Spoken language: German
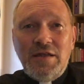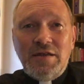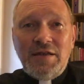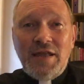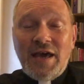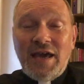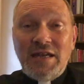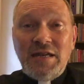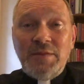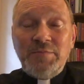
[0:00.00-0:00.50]

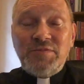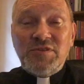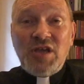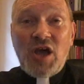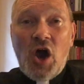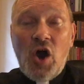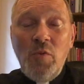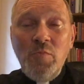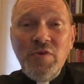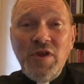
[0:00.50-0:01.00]
nach einem
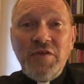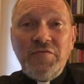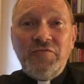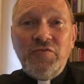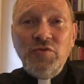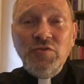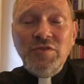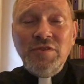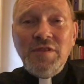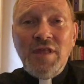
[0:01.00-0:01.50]
Traum
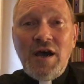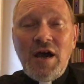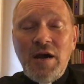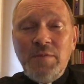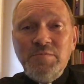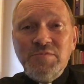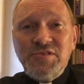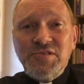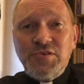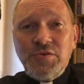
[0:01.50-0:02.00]
gefunden
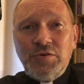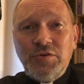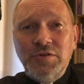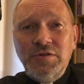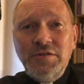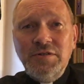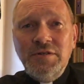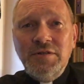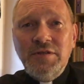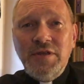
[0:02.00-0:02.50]
haben
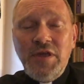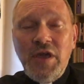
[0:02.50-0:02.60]
soll,